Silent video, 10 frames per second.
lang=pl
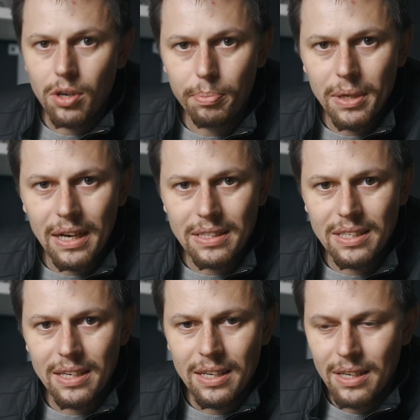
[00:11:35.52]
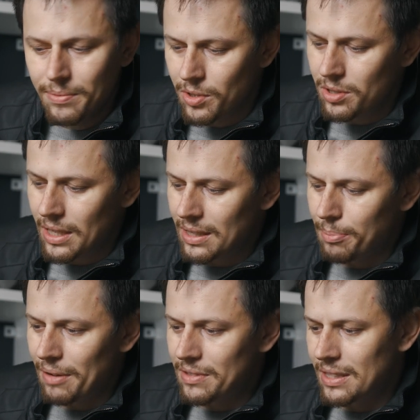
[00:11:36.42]
o aplikację, no to tak
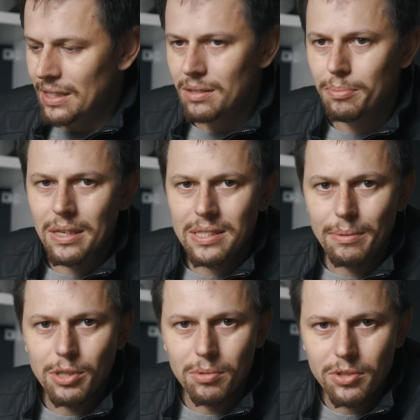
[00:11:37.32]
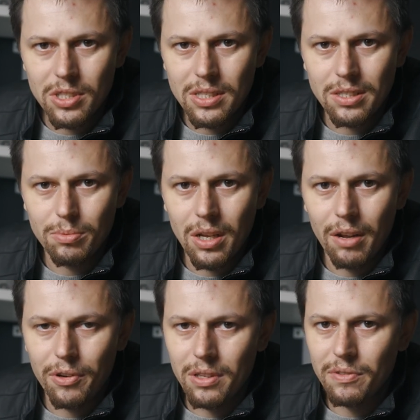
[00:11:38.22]
naprawdę ten gimbal sam się łączy z naszym
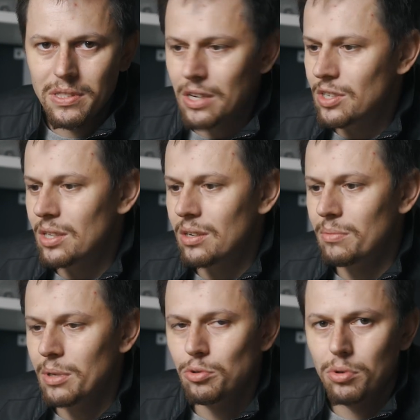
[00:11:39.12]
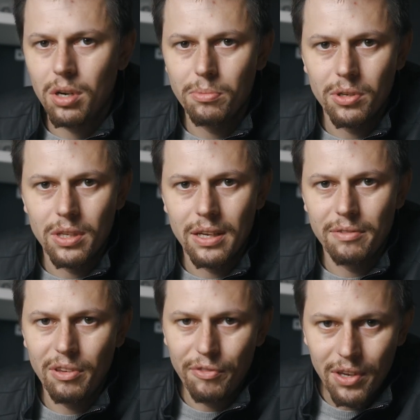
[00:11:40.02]
telefonem, wystarczy tylko mieć
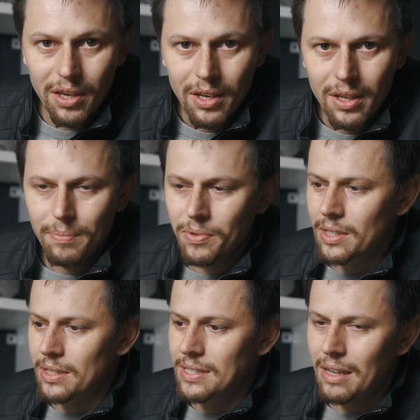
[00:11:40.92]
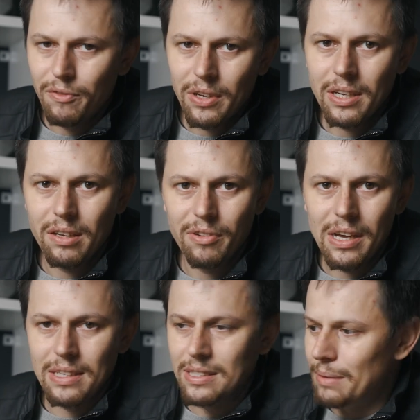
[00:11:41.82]
uruchomione Wi-Fi, y, sam
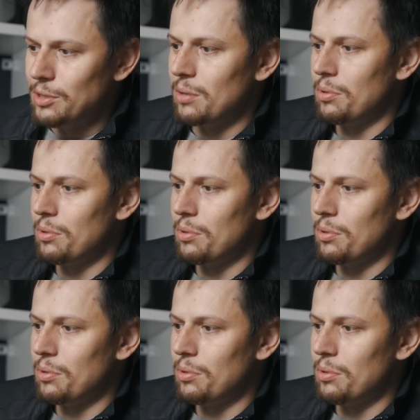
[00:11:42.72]
wykrywa, sam się